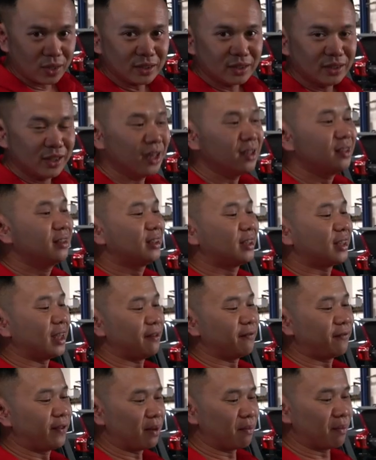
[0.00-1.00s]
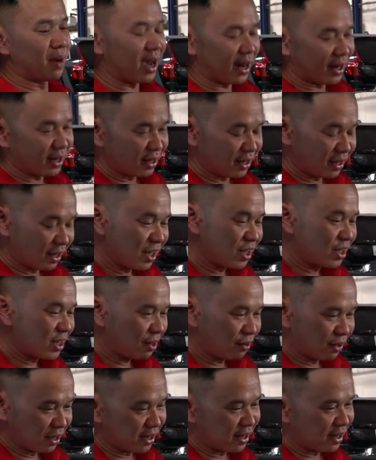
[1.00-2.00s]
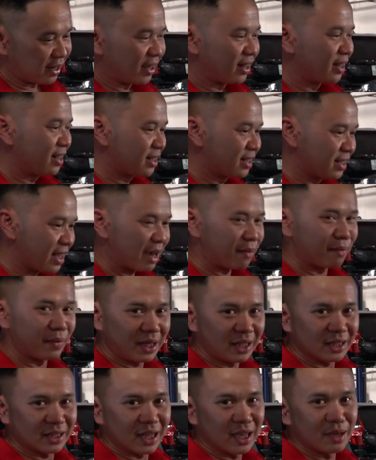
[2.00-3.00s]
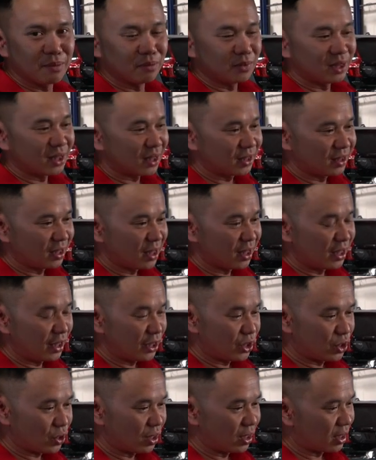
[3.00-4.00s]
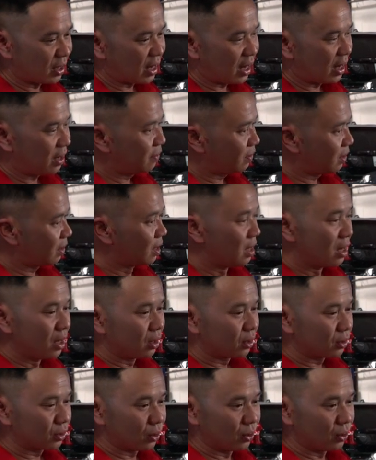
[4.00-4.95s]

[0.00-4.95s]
nhưng trên phiên bản Excel này đã trang bị thêm những cái tiện ích cho người lái và vâng,